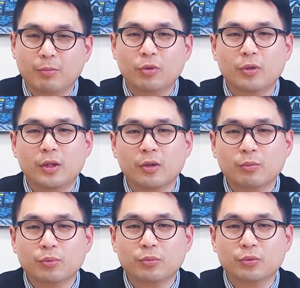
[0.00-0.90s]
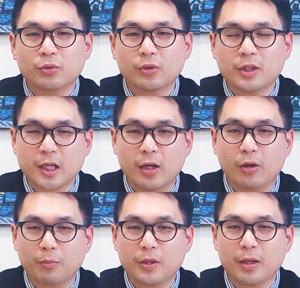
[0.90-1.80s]
뭐 이런 부분들을 잘
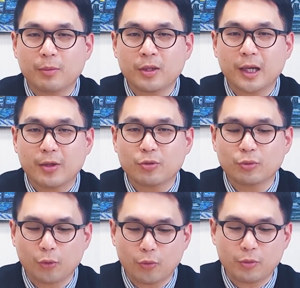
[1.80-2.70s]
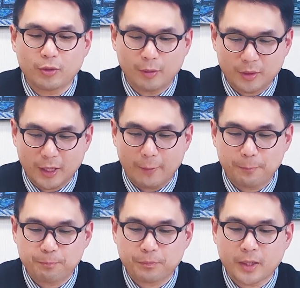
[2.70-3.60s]
어필하면 아주 도움이 됩니다.
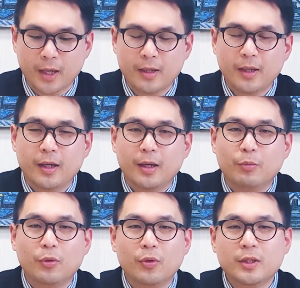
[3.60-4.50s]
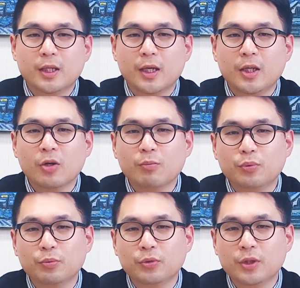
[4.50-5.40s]
뭐 이제 이런
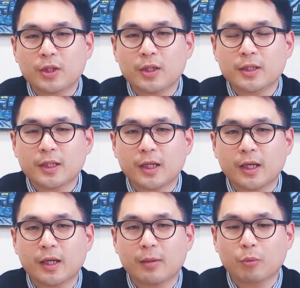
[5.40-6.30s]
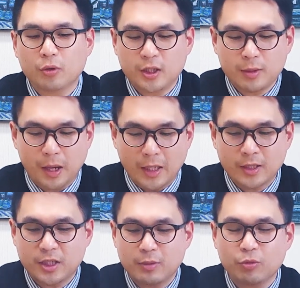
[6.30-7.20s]
부분을 이제 뭐 이
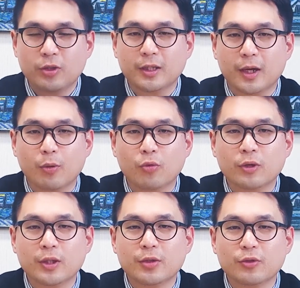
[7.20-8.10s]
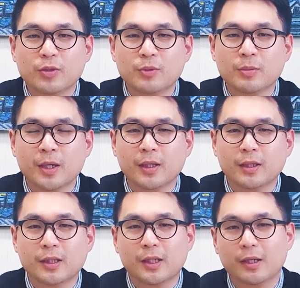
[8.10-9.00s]
많은 질문을 다 공유해 드리고 싶지만
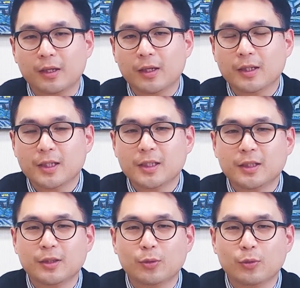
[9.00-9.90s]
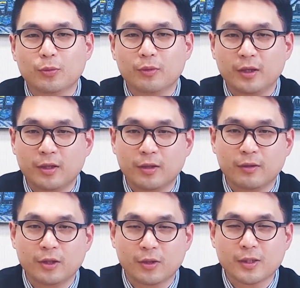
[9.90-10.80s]
이제 사실은 또
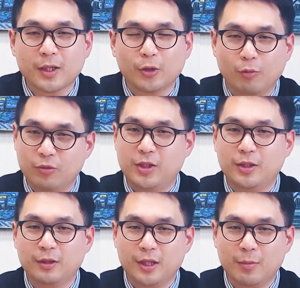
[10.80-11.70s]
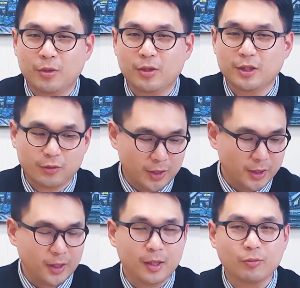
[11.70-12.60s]
이런 영상이 너무 지, 길면은
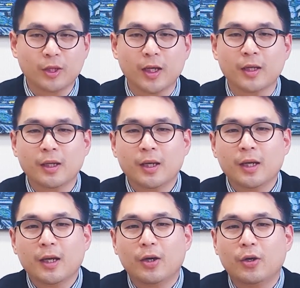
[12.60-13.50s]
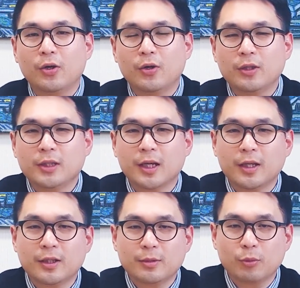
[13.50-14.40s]
지루하시기 때문에 어,
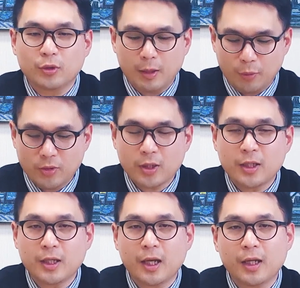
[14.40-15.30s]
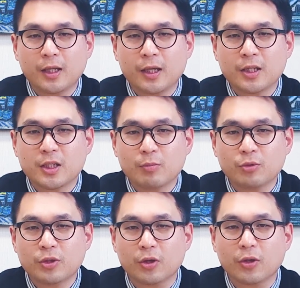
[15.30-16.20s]
일단 뭐 대표적인 예에 대한
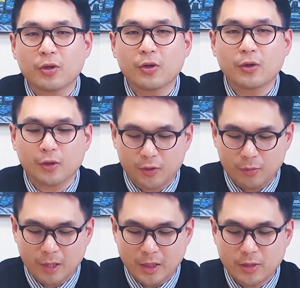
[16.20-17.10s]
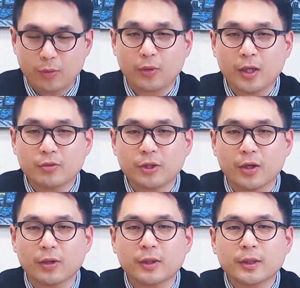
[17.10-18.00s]
질문은 여기서 어, 마치도록
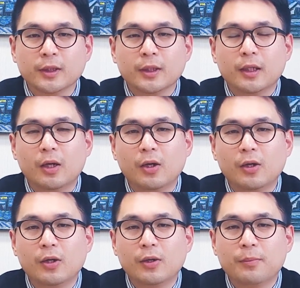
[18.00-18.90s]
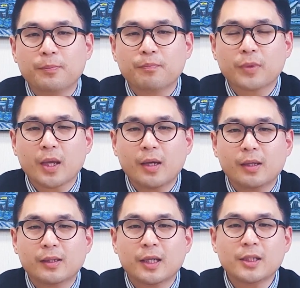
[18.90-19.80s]
하고요. 어,
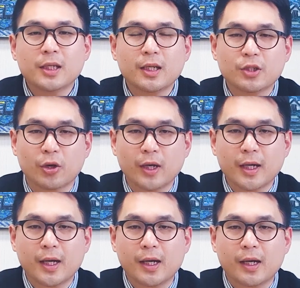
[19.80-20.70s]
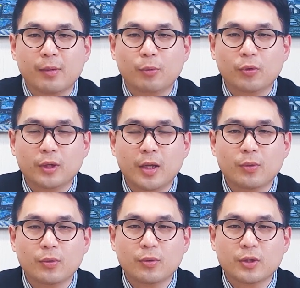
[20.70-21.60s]
사실 저희가 뭐
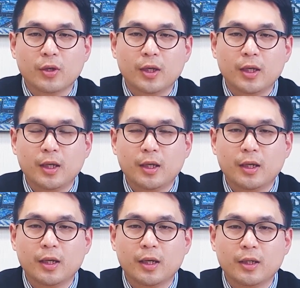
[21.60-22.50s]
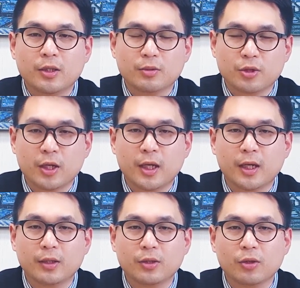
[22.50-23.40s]
예로 저희 어, 인터 트레이닝
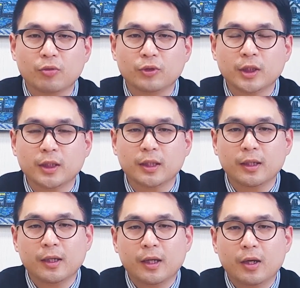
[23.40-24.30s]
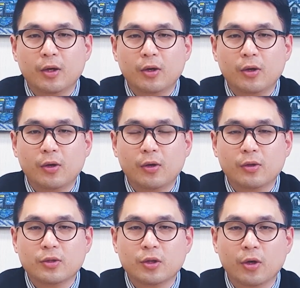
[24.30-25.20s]
같은 경우는
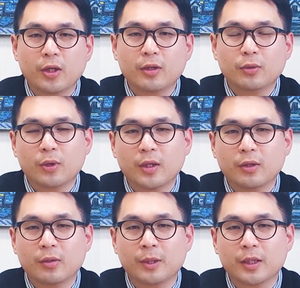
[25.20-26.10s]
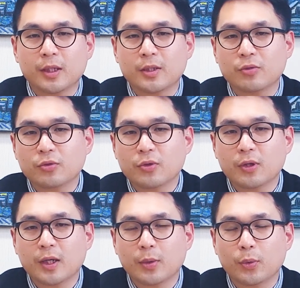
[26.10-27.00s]
어, 저희를 통해서 만약에 이제
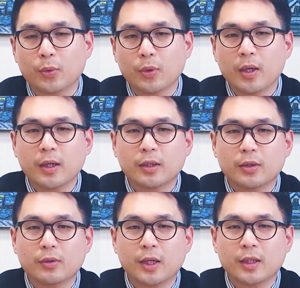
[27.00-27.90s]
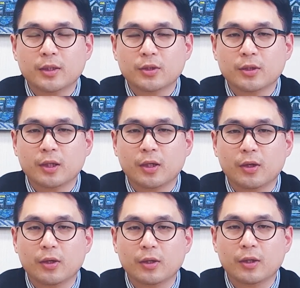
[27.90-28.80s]
수석을 하고 그리고 하는
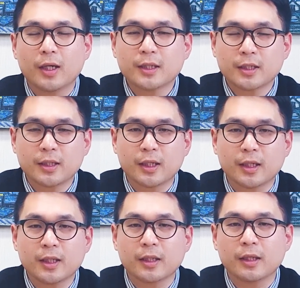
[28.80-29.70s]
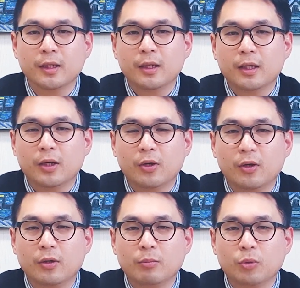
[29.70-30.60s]
어, 이런 학생들에게는
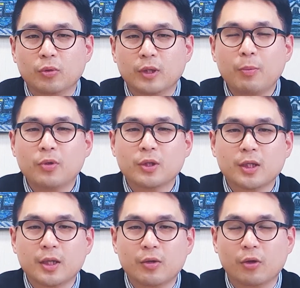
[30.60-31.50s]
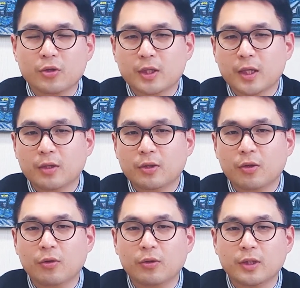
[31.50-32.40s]
어, 뭐 대표적인 예로 어저께 같은
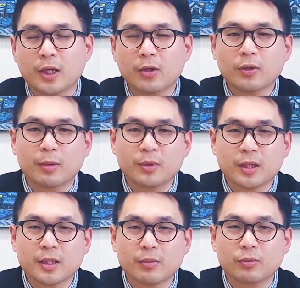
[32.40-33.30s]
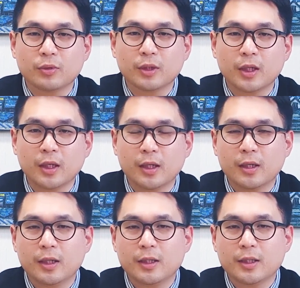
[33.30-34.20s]
경우는 이제 학교 담당자분들이
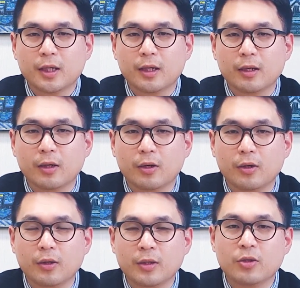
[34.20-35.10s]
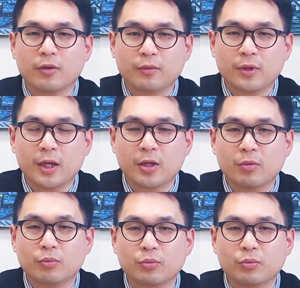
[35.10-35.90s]
이제 어, 인터뷰나 이런